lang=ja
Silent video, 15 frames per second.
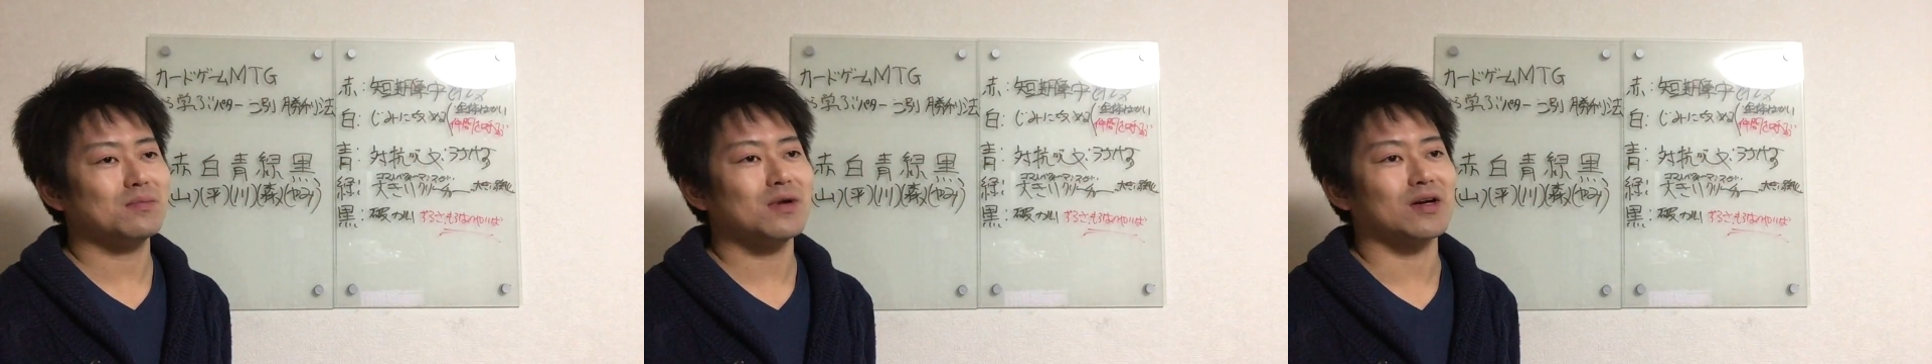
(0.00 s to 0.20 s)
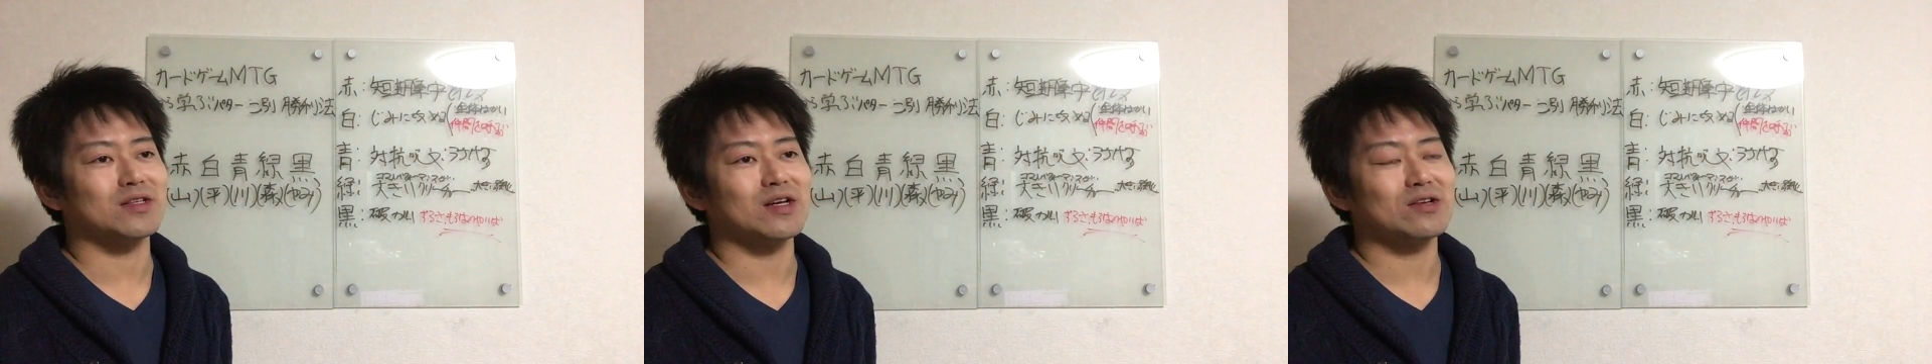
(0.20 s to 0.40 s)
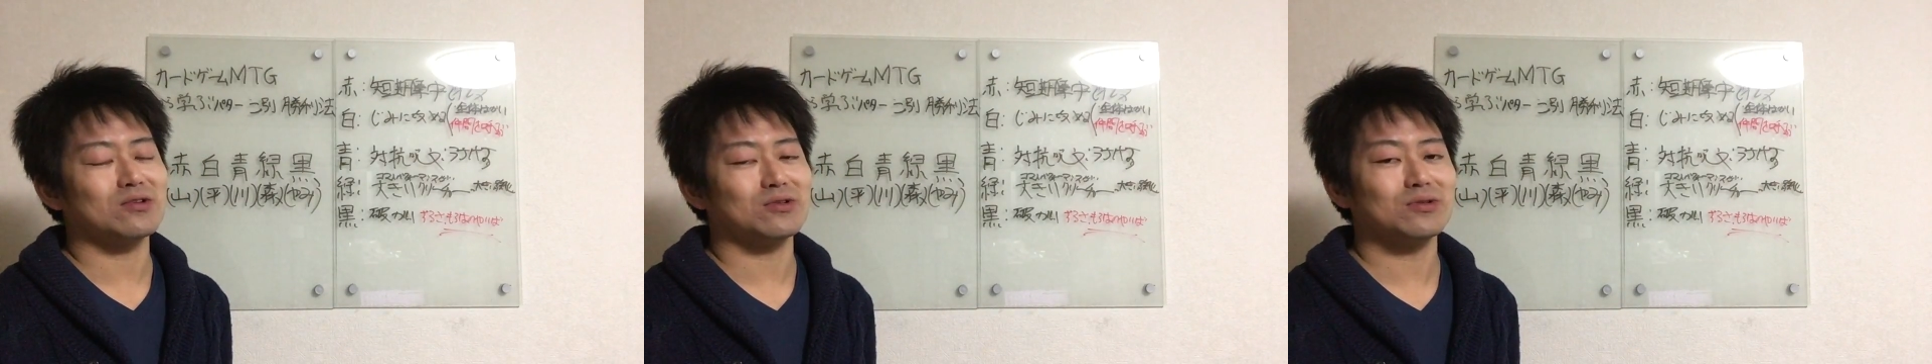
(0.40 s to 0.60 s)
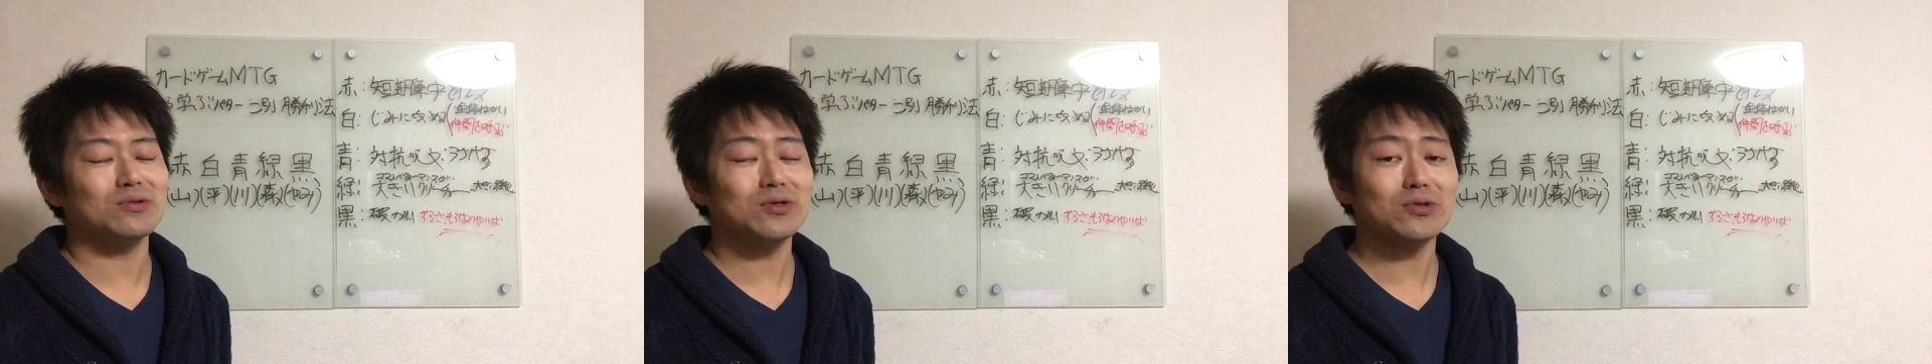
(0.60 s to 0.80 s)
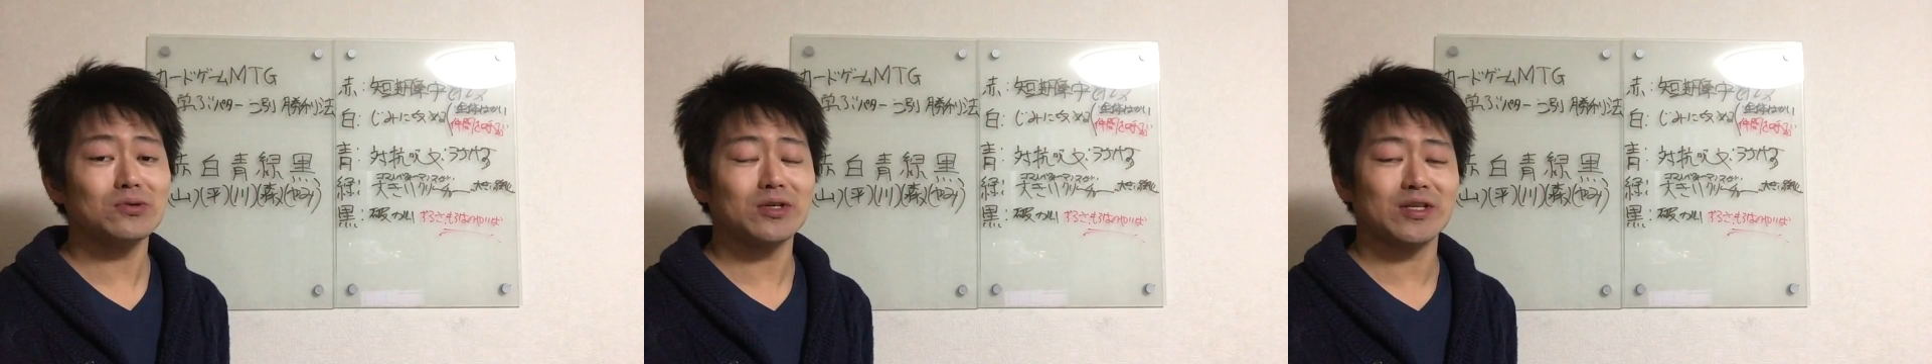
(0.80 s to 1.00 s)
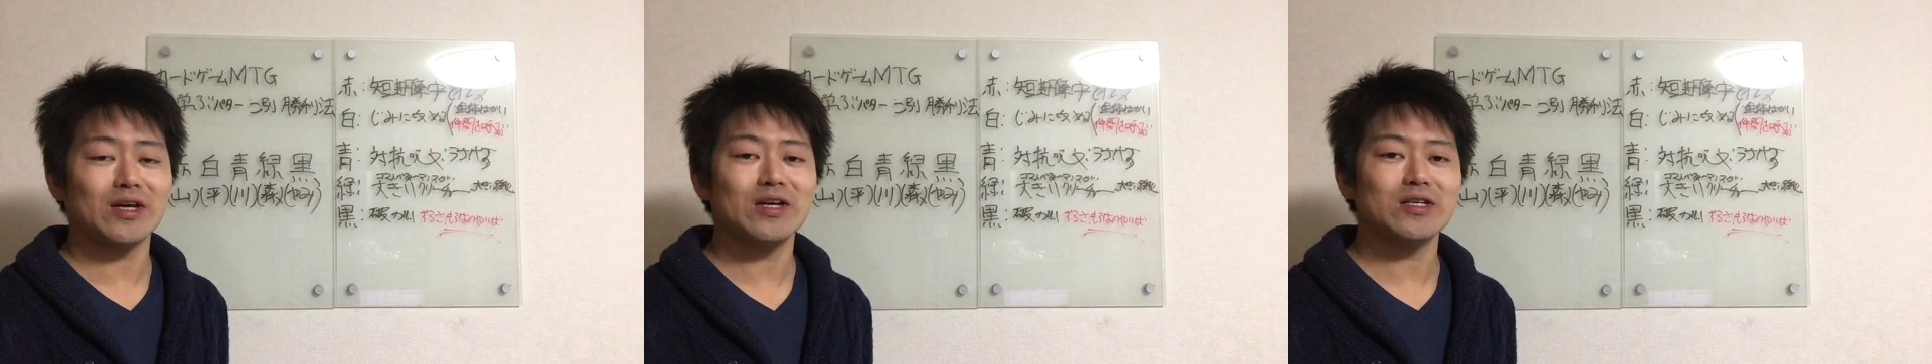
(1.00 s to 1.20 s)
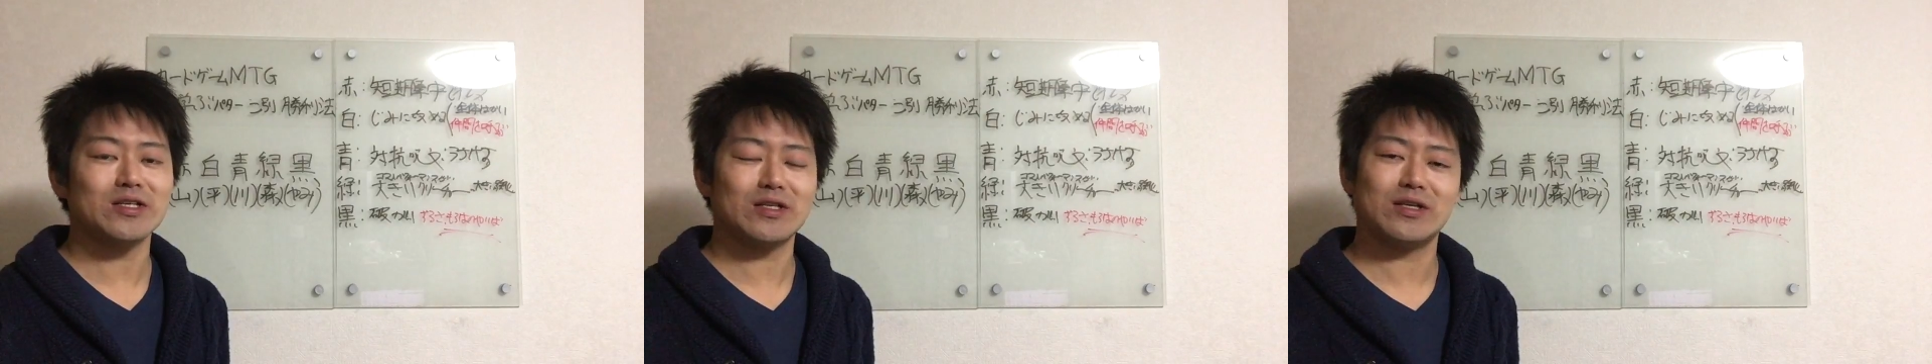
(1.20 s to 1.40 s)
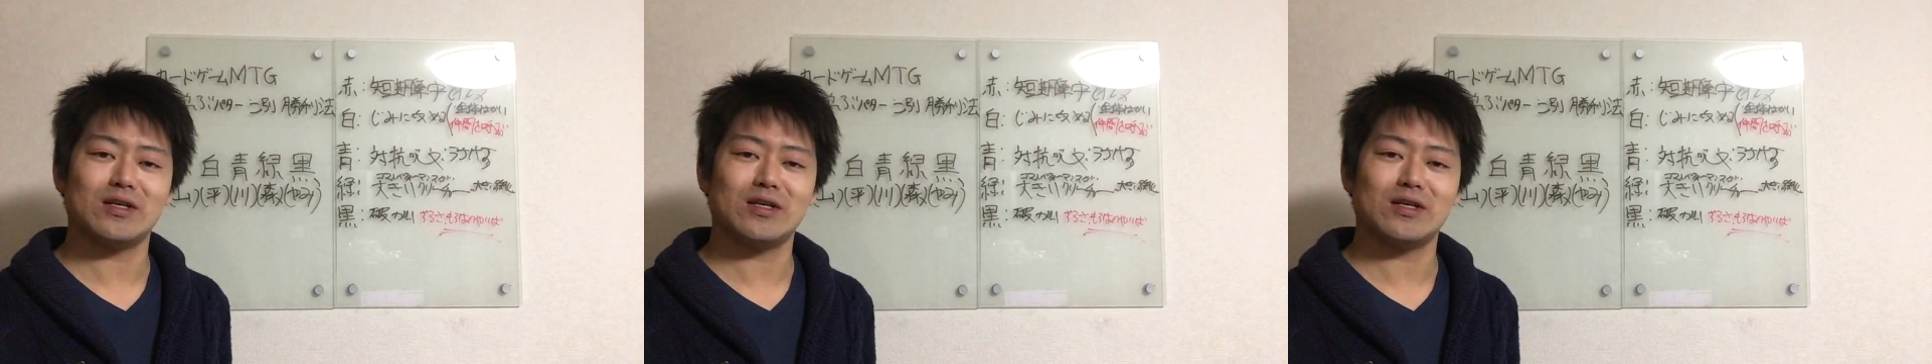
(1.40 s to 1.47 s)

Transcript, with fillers: まあちゃんとその人に対し